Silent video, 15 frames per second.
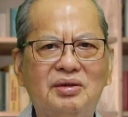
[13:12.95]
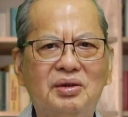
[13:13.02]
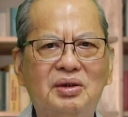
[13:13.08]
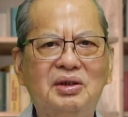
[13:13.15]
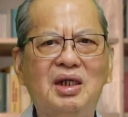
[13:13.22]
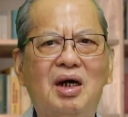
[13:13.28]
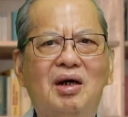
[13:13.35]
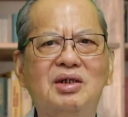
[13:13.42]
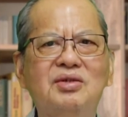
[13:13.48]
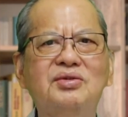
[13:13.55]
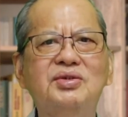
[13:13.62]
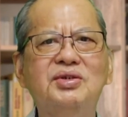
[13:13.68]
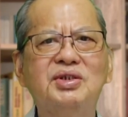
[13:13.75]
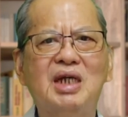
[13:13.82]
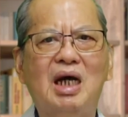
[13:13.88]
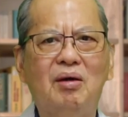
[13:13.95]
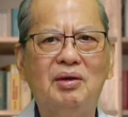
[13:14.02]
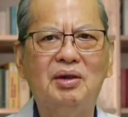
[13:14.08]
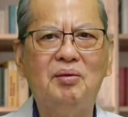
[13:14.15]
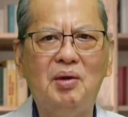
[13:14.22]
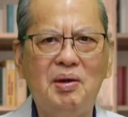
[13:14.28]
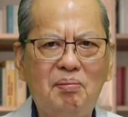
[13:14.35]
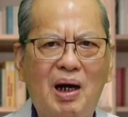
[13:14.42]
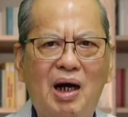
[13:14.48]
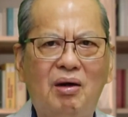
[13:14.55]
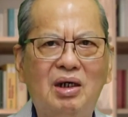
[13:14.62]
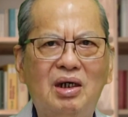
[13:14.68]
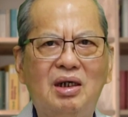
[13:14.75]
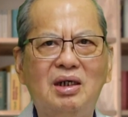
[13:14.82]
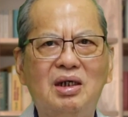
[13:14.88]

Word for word: 得到很少的回报。